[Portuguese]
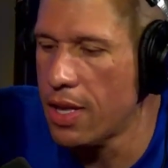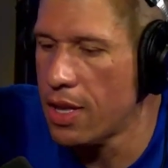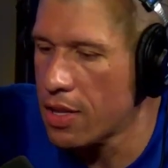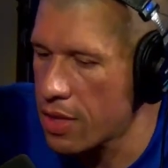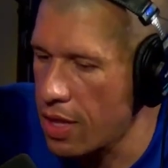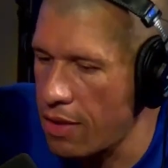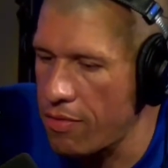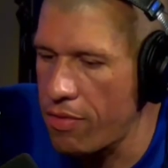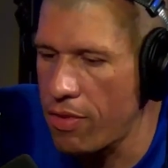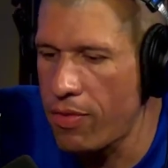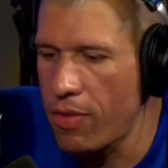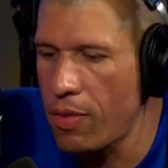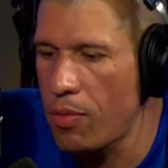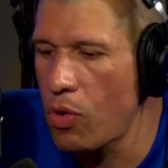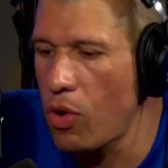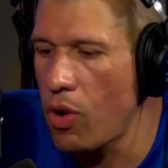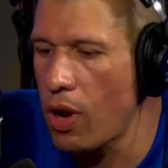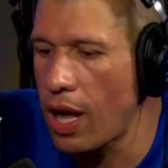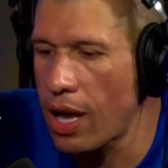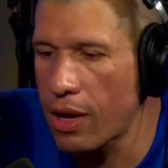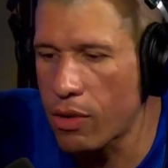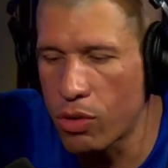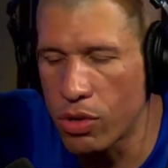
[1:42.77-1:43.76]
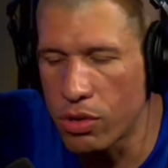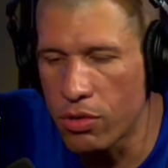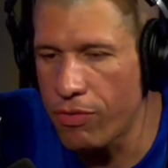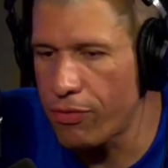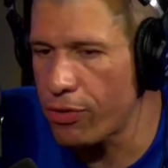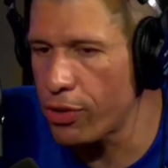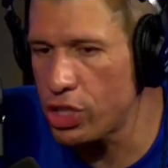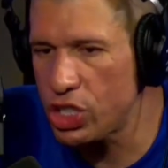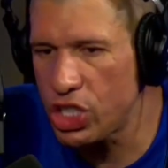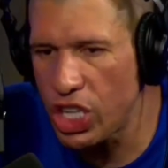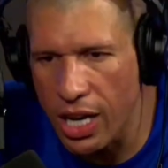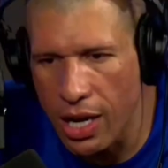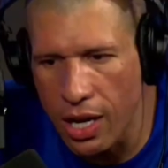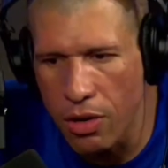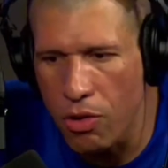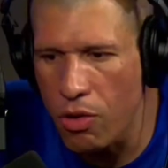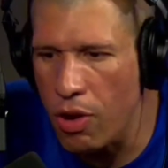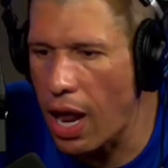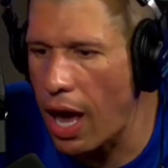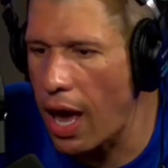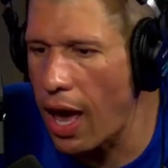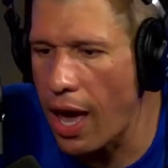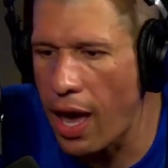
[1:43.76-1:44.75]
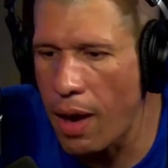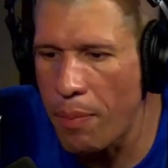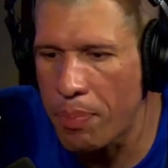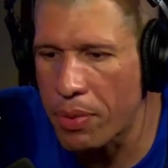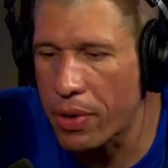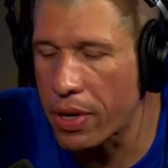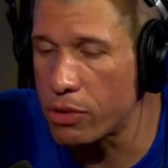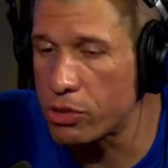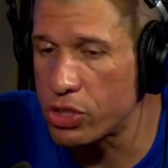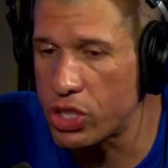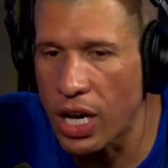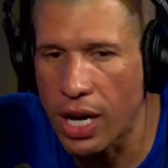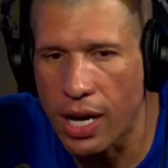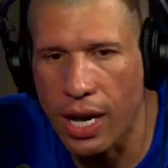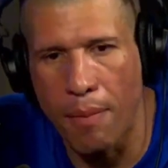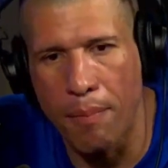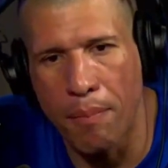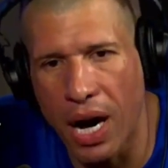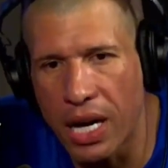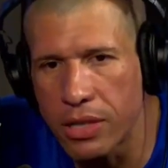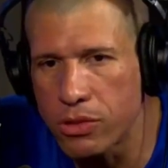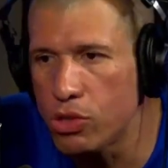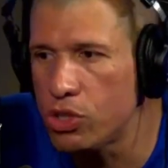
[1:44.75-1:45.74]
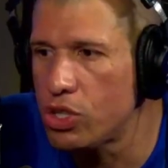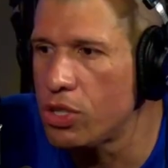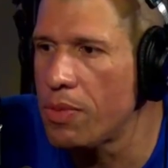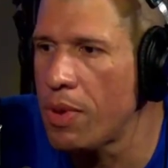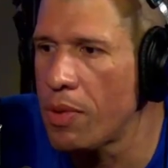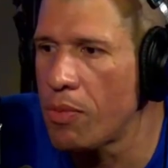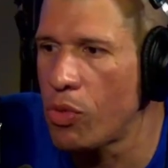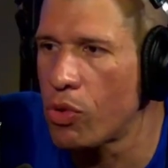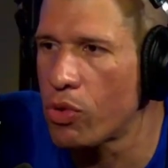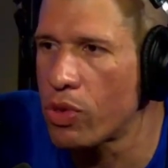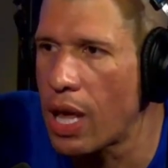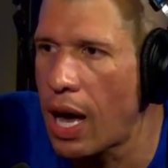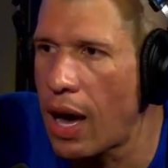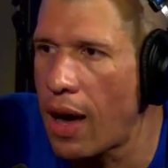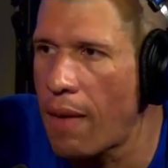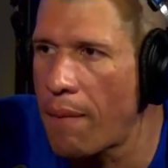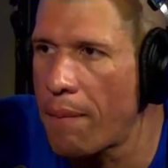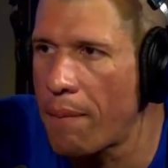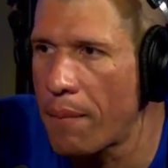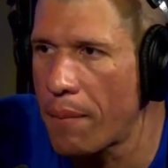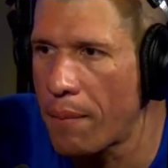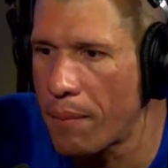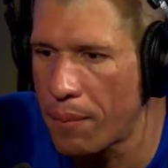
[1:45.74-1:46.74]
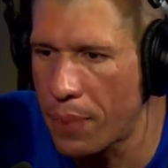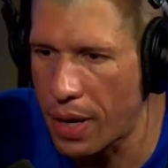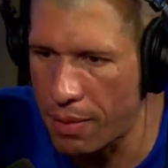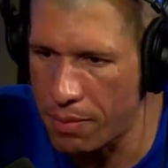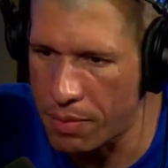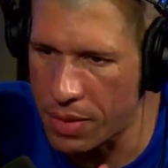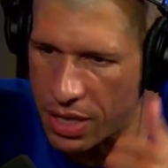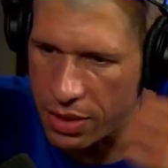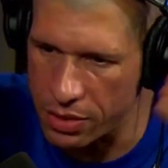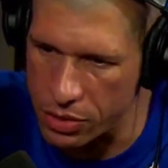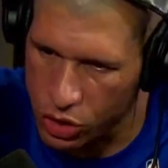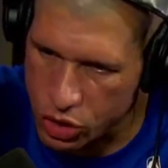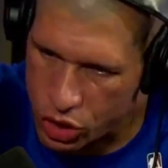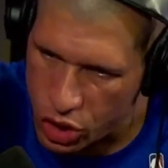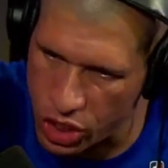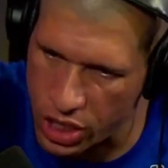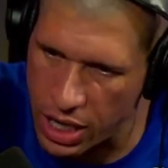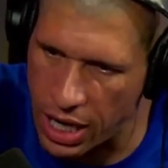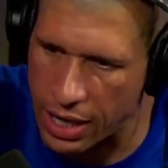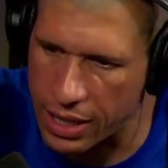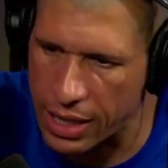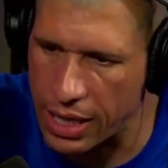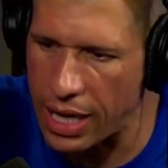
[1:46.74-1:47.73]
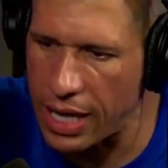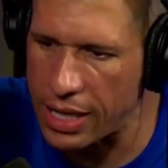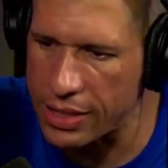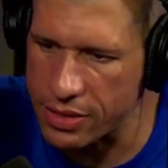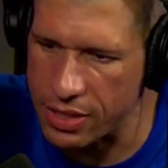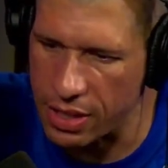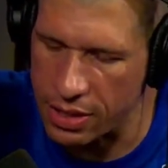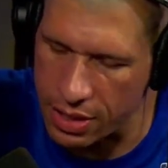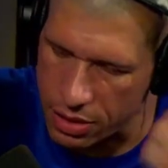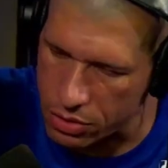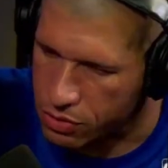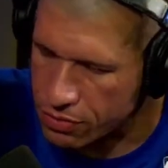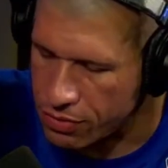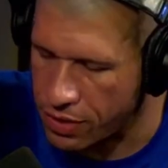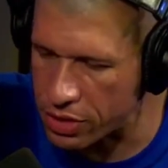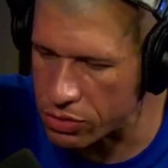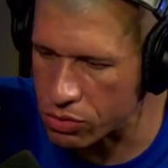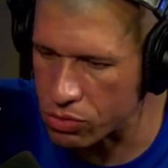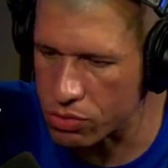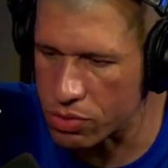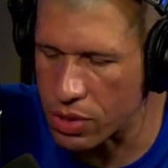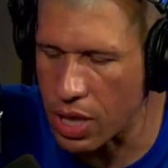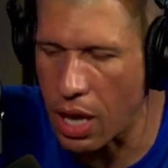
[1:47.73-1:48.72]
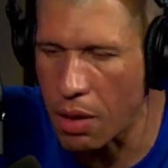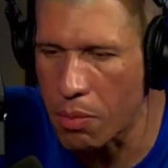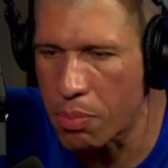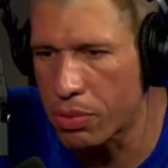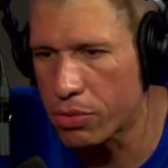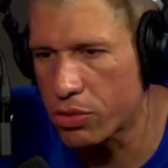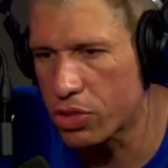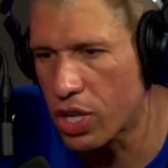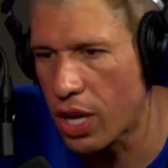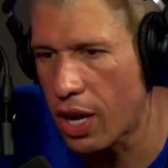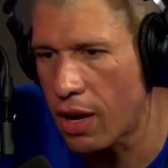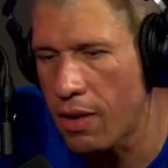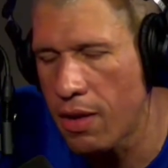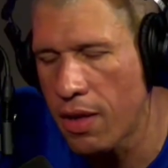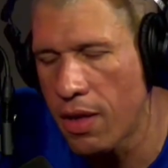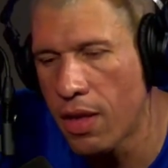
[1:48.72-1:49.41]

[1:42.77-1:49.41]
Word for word: Nava, vamos lá. Quando foi chegando na época, eu tinha acabado de me mudar para minha antiga casa, né? Isso faz um tempo já.